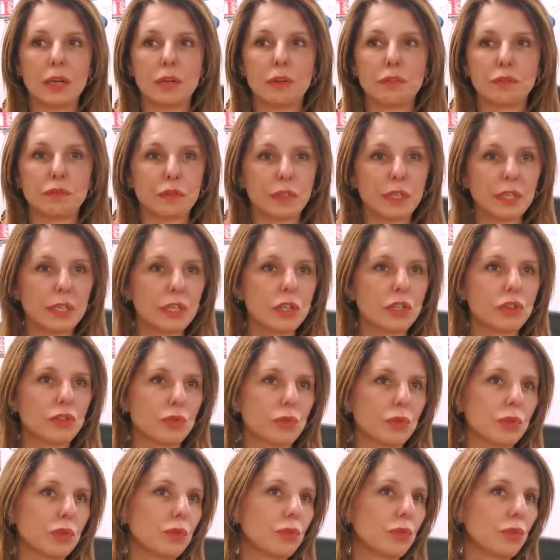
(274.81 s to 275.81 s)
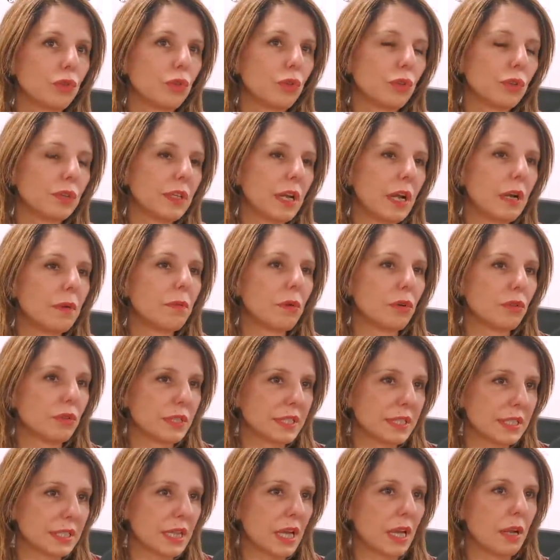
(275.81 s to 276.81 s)
fait des choses totalement
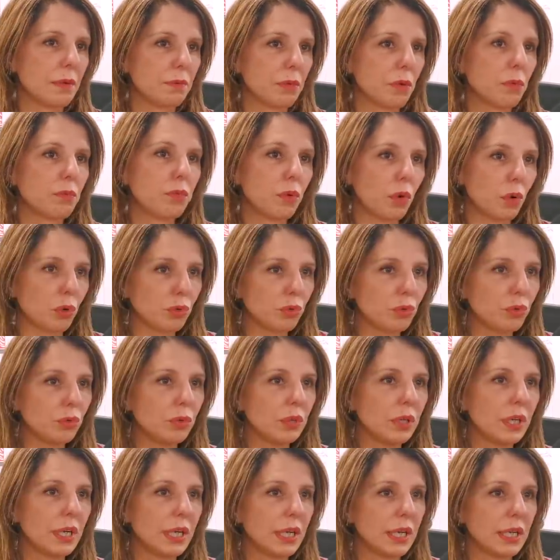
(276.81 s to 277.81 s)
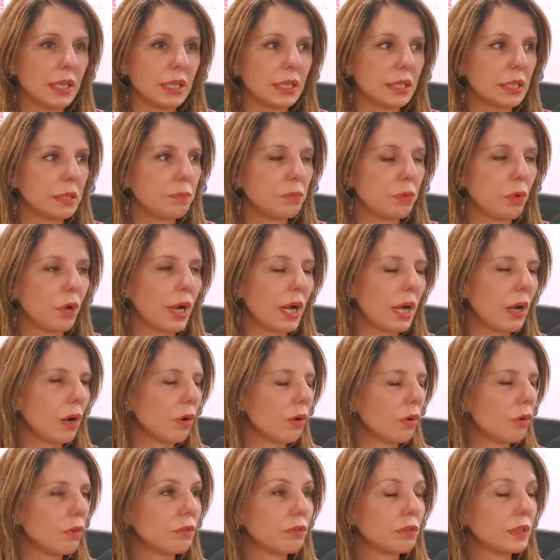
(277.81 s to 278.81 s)
simples pour nous et qui pourraient
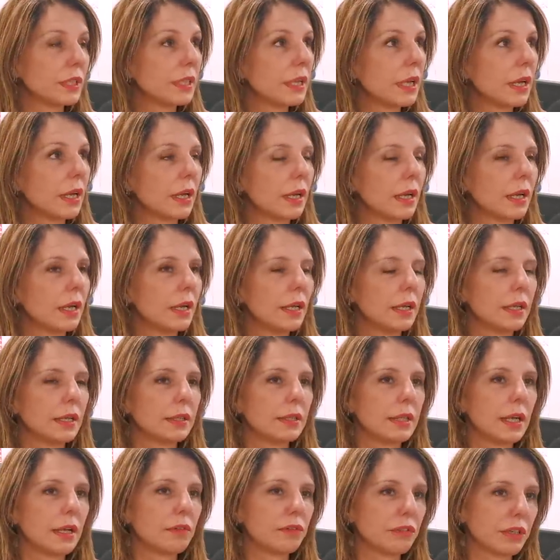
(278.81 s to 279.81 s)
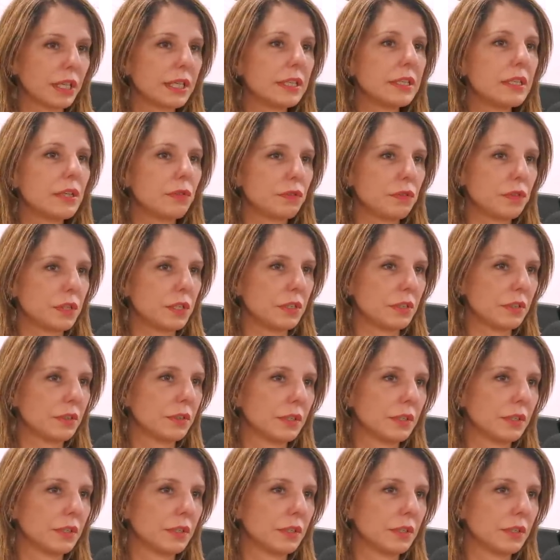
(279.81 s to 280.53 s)
relever d'un vrai défi.